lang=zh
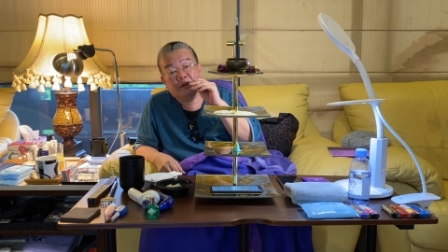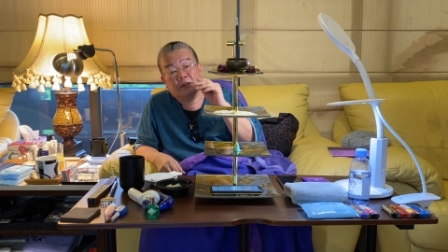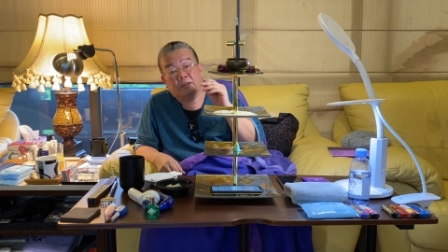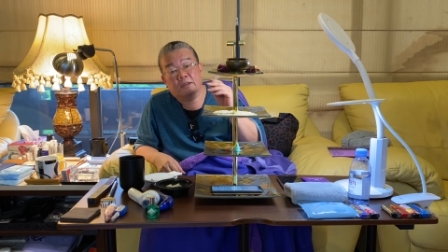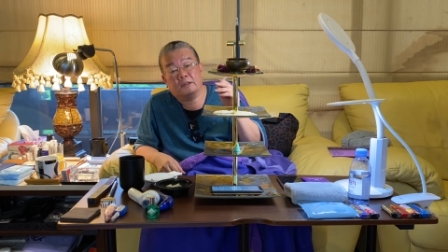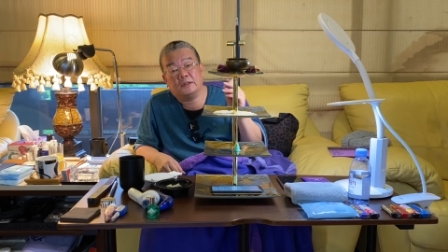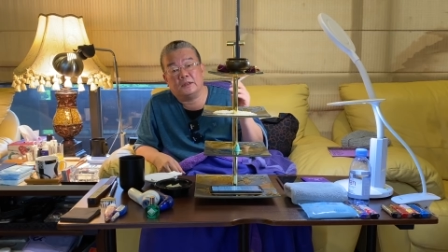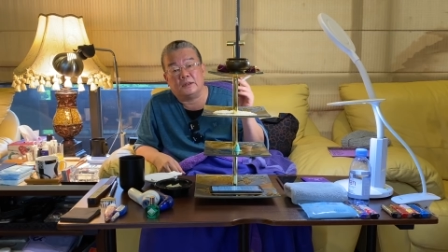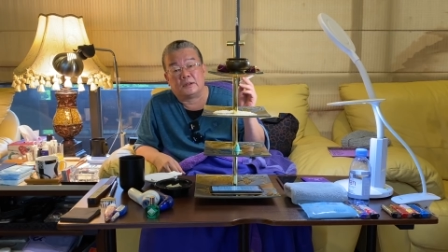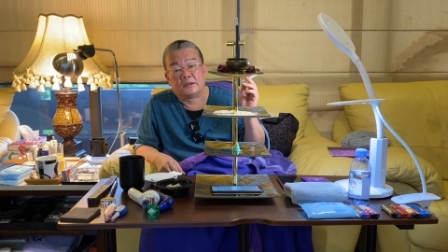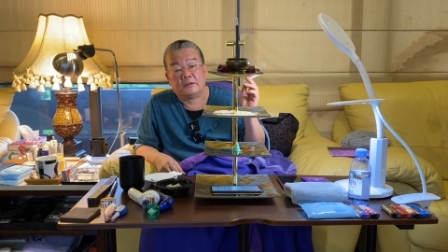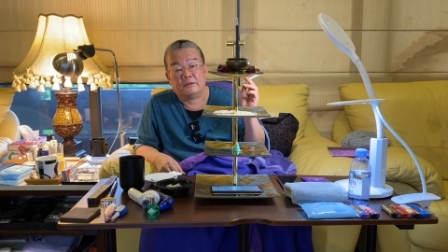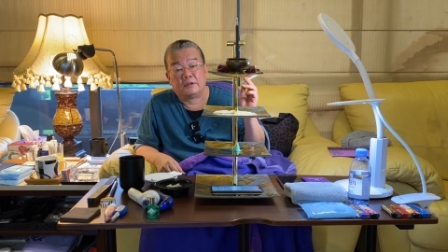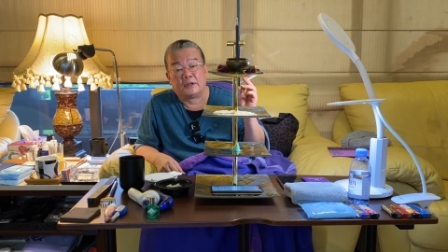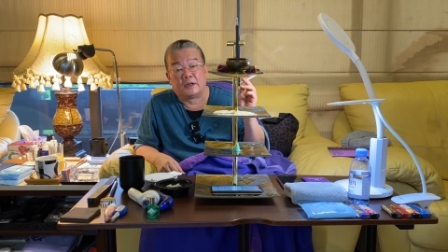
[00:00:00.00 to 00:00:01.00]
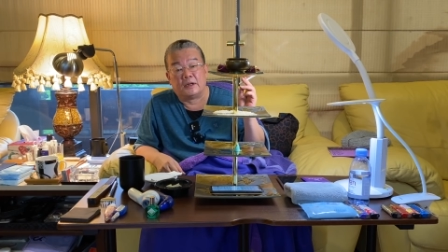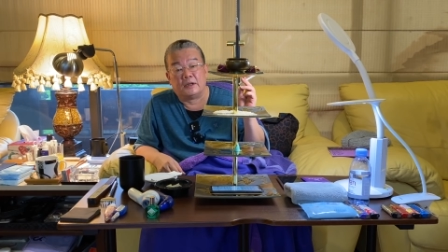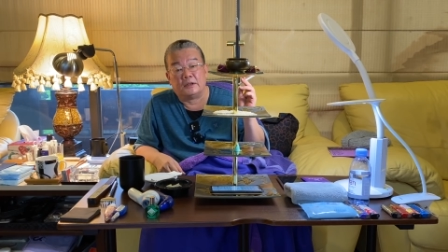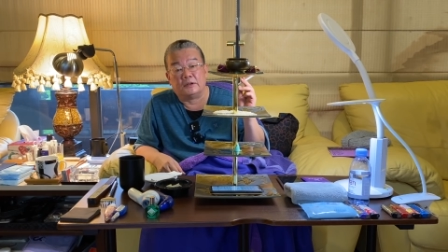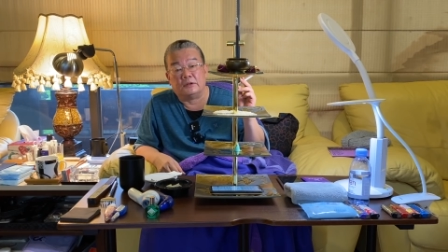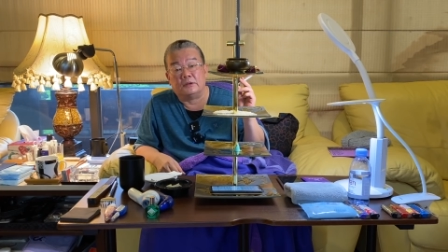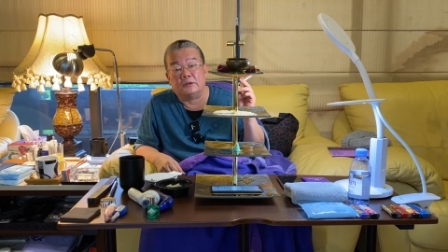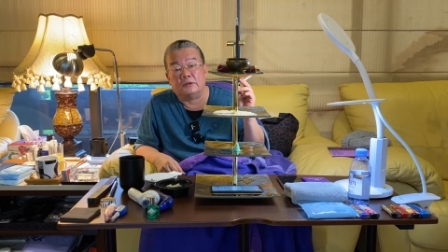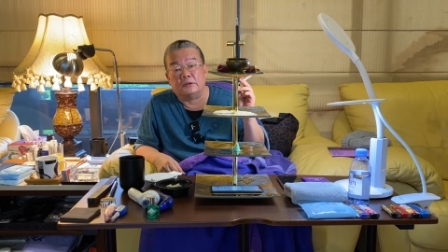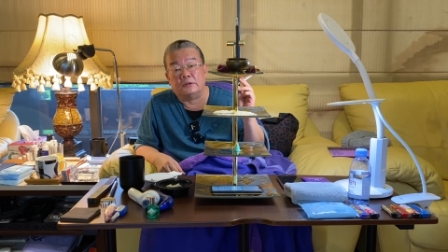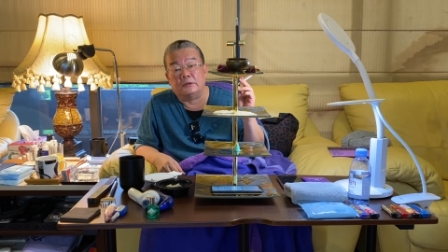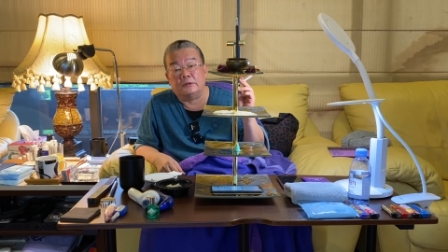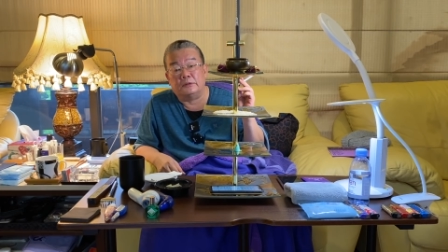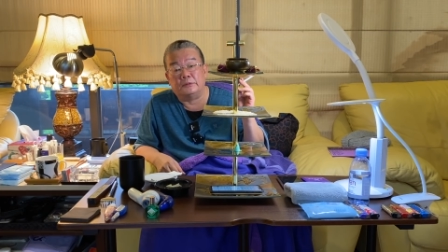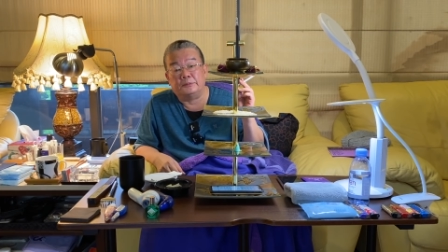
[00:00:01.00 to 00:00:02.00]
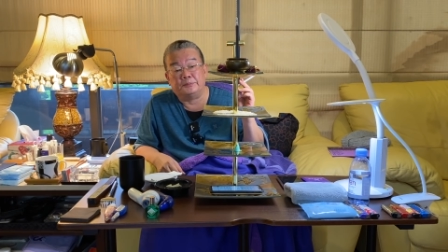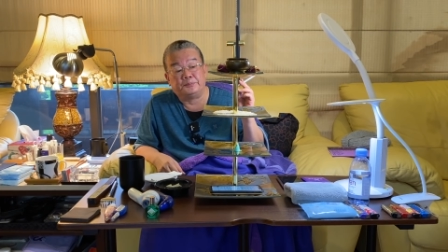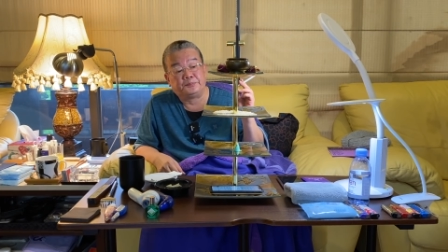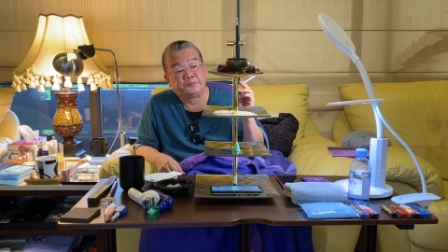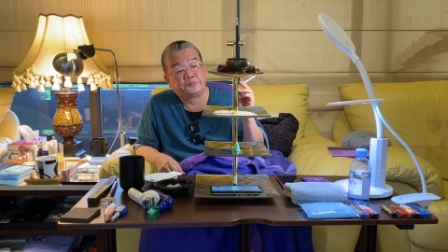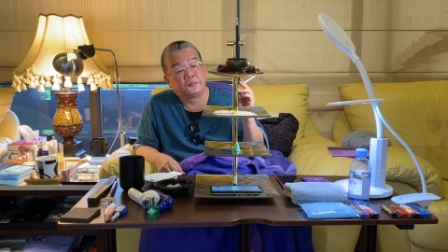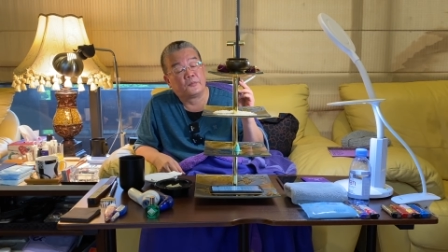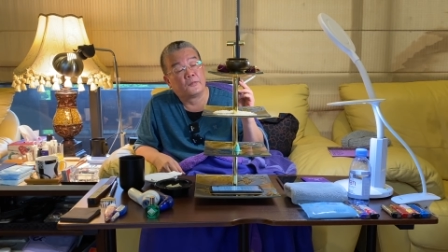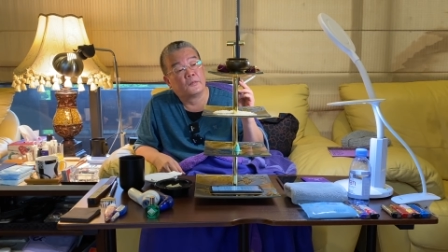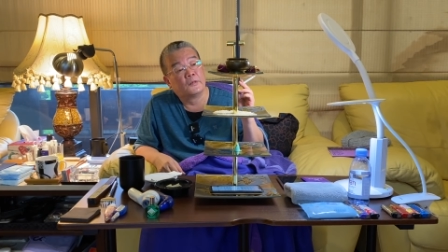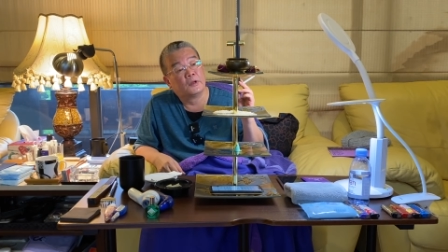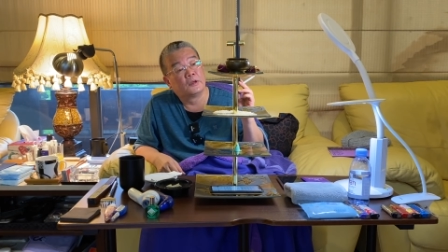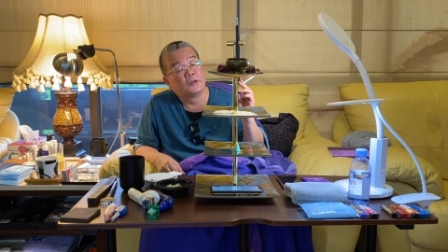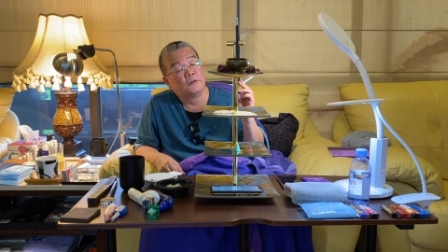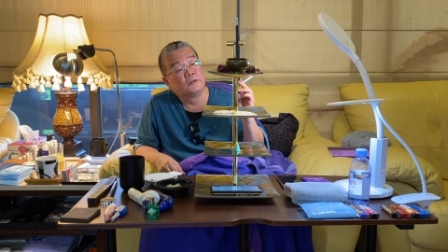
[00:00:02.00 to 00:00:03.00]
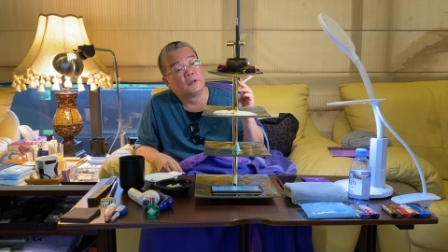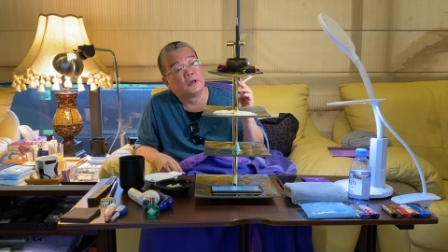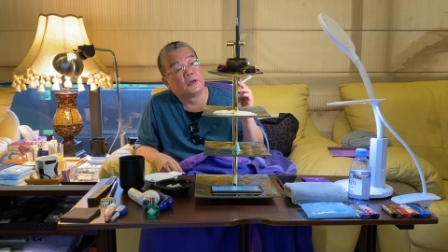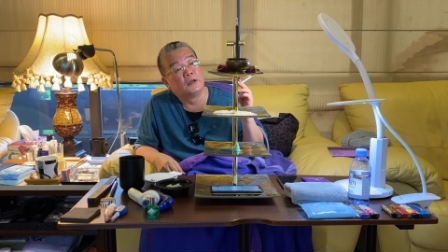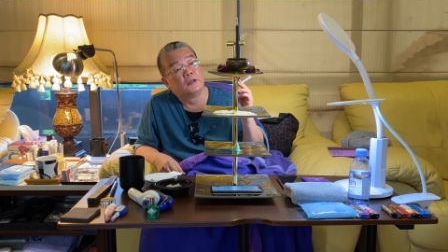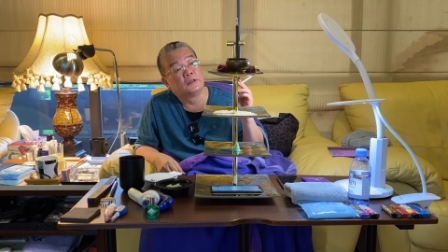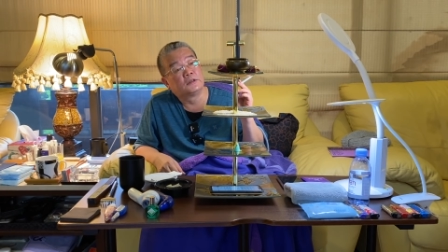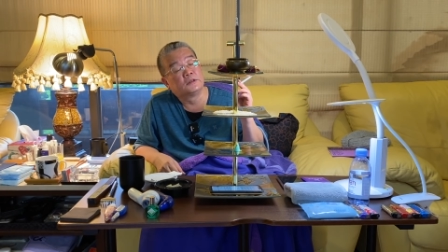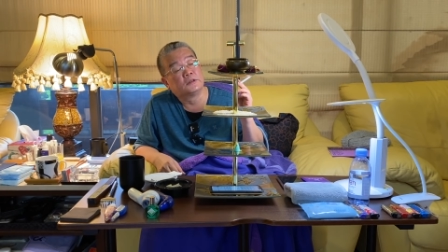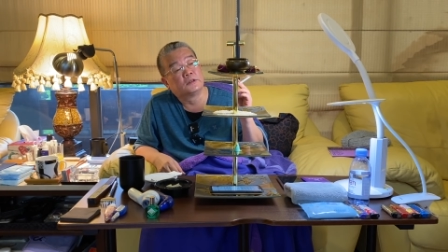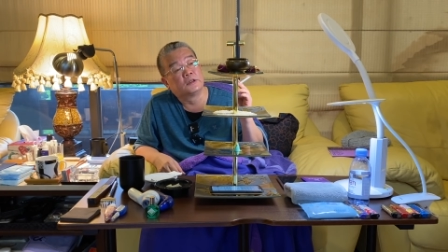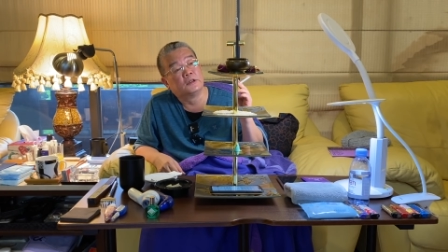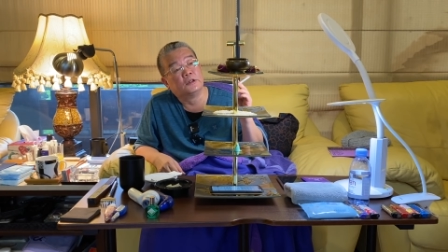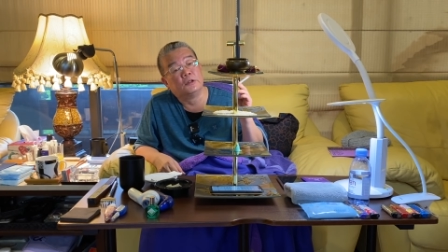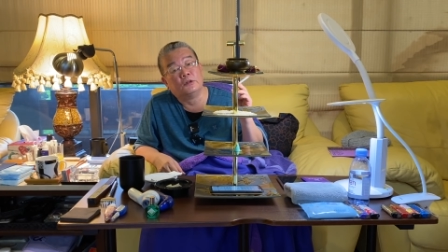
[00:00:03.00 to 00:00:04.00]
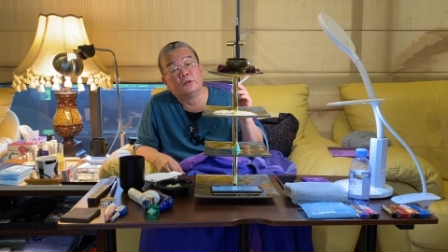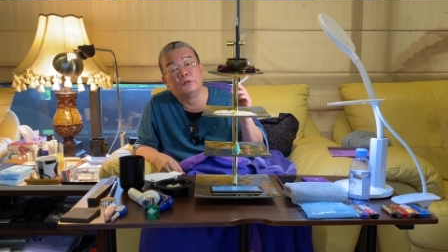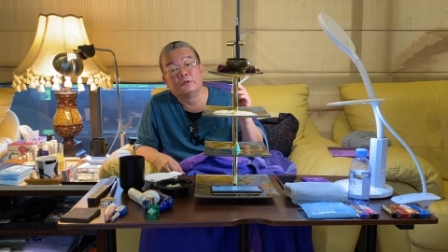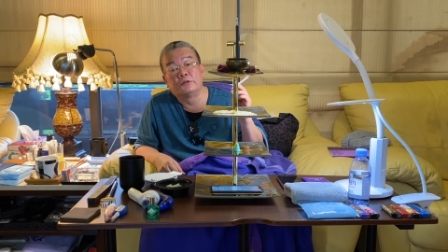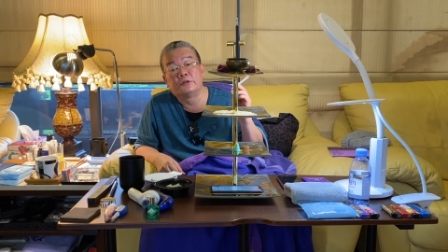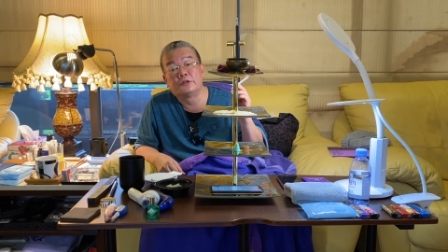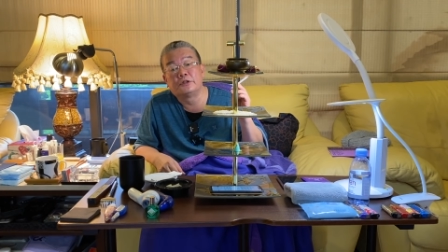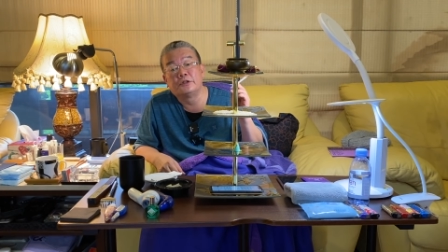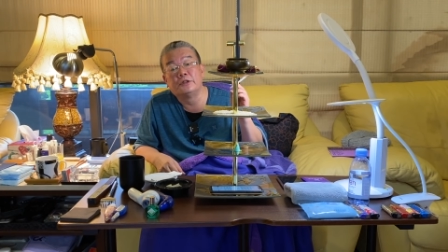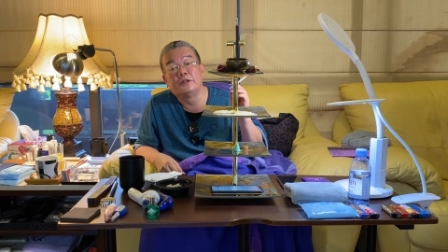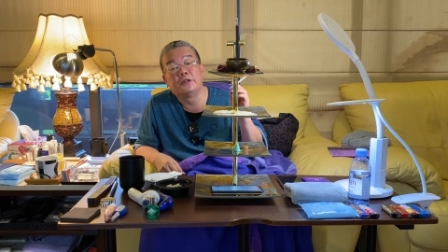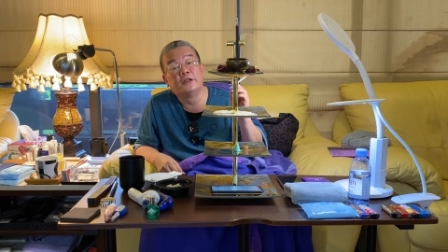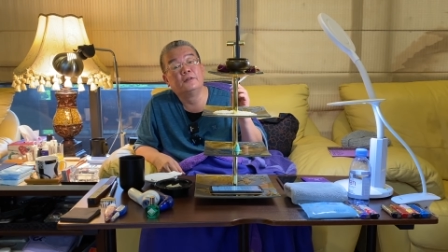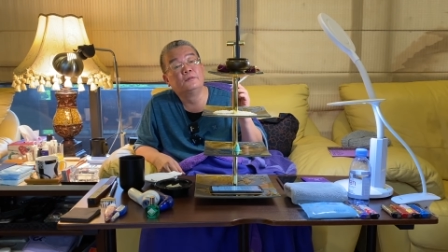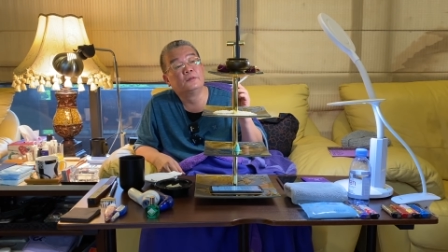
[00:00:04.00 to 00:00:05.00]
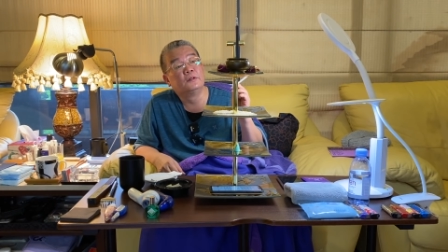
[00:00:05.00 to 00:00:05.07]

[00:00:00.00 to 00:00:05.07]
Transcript: 呃，各位大概有，各位大概是可以有七天，